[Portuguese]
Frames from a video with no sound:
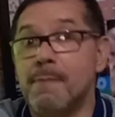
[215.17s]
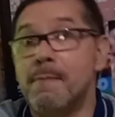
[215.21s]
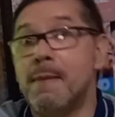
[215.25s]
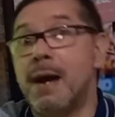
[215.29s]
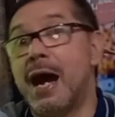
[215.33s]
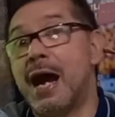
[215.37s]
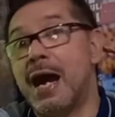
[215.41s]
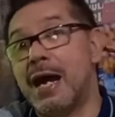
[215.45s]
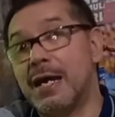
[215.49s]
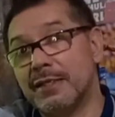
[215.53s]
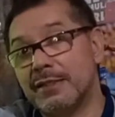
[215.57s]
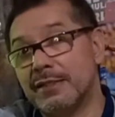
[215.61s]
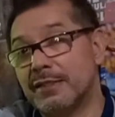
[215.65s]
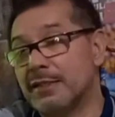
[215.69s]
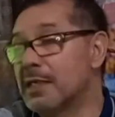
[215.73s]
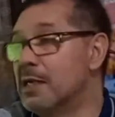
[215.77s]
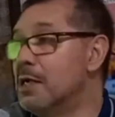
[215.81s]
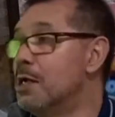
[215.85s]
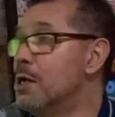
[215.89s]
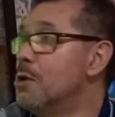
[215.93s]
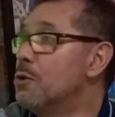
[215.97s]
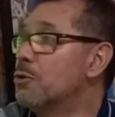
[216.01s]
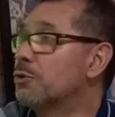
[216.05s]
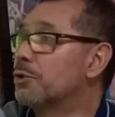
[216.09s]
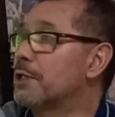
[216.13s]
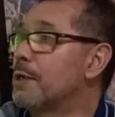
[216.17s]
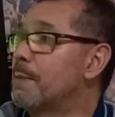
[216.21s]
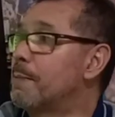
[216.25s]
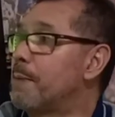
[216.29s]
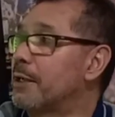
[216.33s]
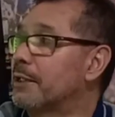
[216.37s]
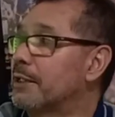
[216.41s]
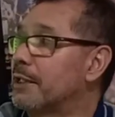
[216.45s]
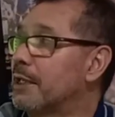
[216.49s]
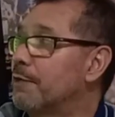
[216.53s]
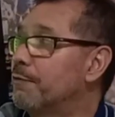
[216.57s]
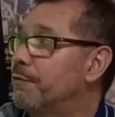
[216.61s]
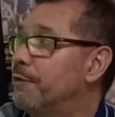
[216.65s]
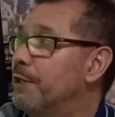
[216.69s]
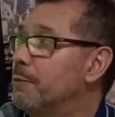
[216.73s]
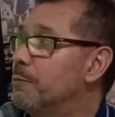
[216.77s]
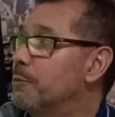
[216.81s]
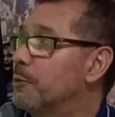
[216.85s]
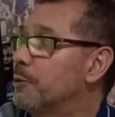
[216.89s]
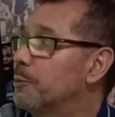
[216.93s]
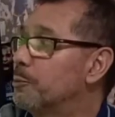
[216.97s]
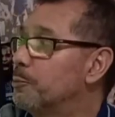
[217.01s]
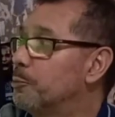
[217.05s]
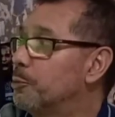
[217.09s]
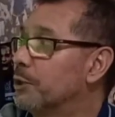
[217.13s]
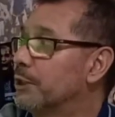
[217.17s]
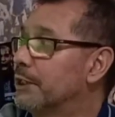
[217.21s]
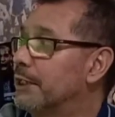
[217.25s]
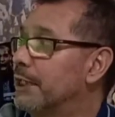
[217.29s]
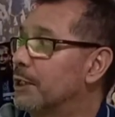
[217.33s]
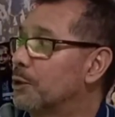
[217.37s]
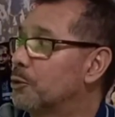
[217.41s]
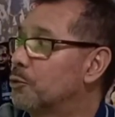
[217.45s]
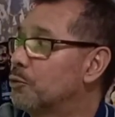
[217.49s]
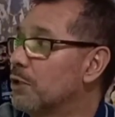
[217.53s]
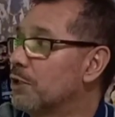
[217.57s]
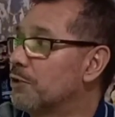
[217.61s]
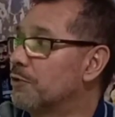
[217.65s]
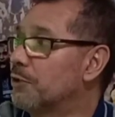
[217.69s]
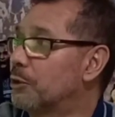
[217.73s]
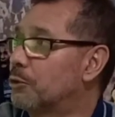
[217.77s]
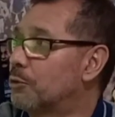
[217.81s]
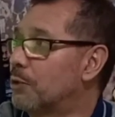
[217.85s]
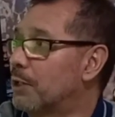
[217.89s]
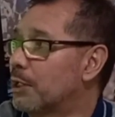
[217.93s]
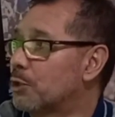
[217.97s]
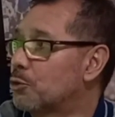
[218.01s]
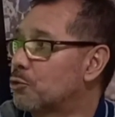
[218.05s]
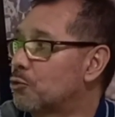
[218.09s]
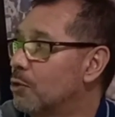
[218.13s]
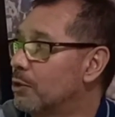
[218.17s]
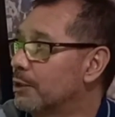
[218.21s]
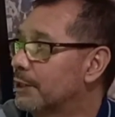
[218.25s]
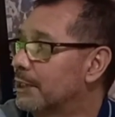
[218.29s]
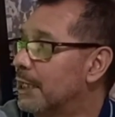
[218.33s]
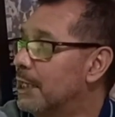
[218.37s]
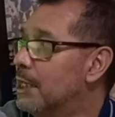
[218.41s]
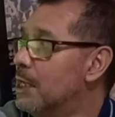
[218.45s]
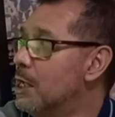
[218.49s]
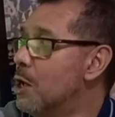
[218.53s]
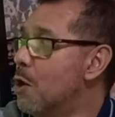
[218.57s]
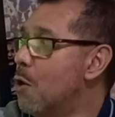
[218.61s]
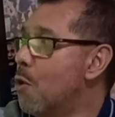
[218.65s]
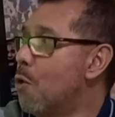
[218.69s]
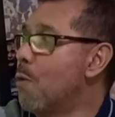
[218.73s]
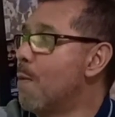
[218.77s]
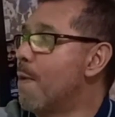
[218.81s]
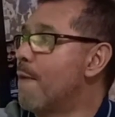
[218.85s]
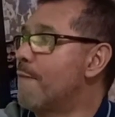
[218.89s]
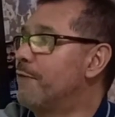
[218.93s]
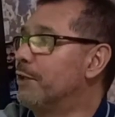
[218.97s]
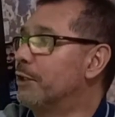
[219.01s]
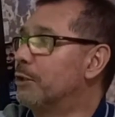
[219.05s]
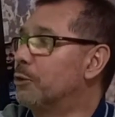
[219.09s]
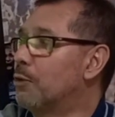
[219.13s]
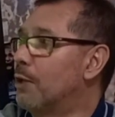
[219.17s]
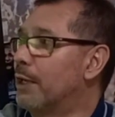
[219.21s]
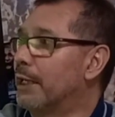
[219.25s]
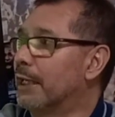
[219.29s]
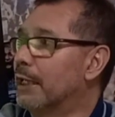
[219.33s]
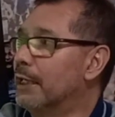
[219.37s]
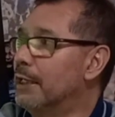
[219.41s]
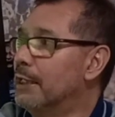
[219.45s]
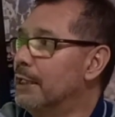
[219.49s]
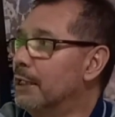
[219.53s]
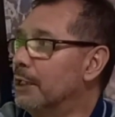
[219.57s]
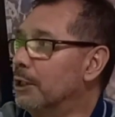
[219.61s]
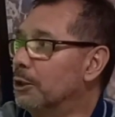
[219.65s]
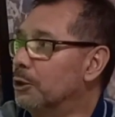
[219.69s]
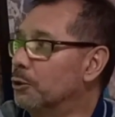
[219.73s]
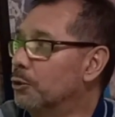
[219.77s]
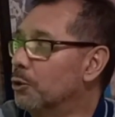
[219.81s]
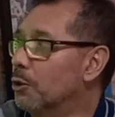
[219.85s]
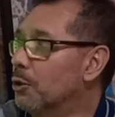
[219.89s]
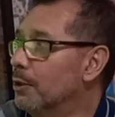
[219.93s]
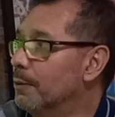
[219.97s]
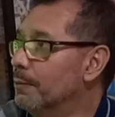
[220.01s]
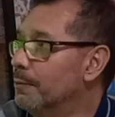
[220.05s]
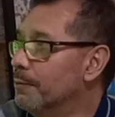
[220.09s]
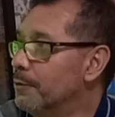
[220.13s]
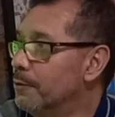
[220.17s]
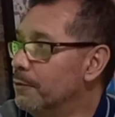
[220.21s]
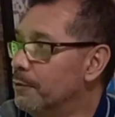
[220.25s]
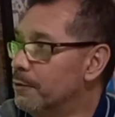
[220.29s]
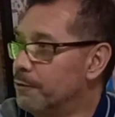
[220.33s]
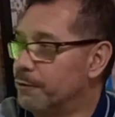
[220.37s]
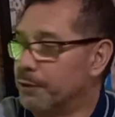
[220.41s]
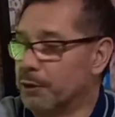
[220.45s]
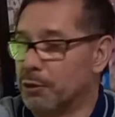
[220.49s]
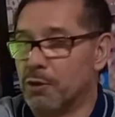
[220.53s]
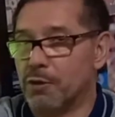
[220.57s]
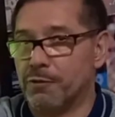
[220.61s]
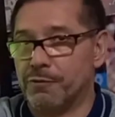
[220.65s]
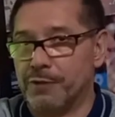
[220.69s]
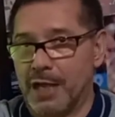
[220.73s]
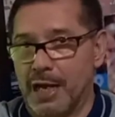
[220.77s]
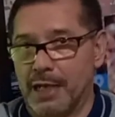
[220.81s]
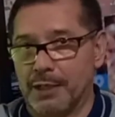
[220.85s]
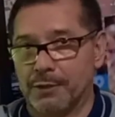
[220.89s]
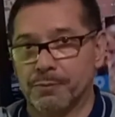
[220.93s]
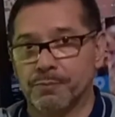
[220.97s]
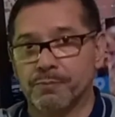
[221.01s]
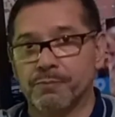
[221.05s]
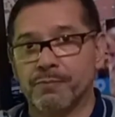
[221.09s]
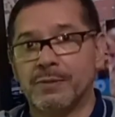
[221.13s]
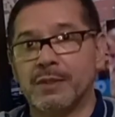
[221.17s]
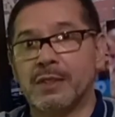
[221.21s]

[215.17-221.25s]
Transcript: mas o Sampaio está na frente por ter duas vitórias contra uma vitória do Ferroviário.